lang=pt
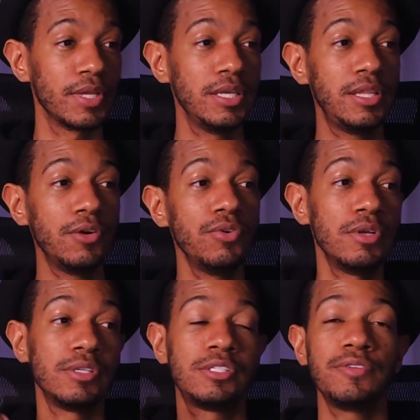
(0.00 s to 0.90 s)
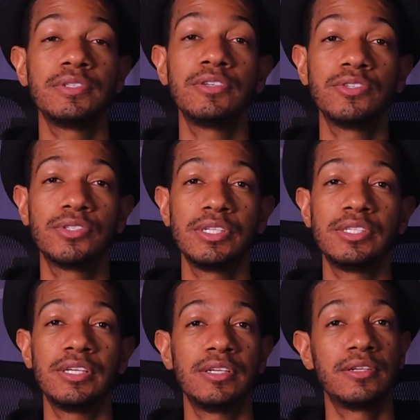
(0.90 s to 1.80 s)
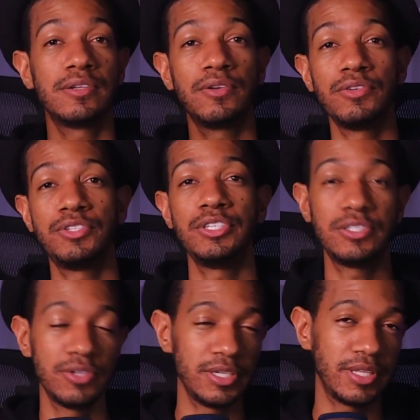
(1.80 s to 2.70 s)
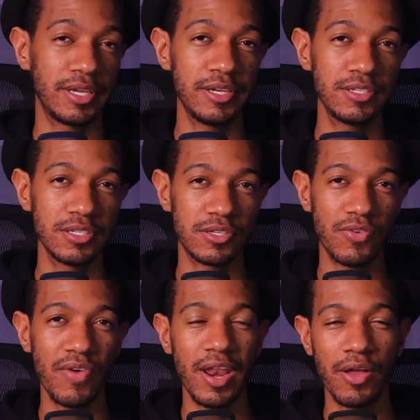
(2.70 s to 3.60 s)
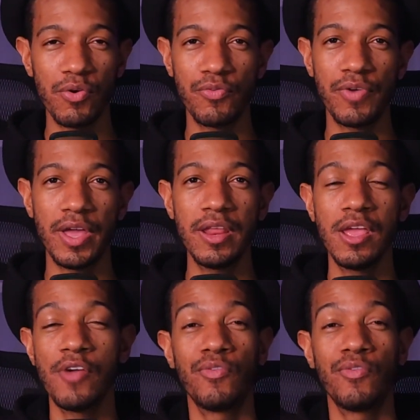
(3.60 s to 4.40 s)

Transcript: Então, se você gostou dessa notícia, o link tá aqui na descrição, vai lá e confere.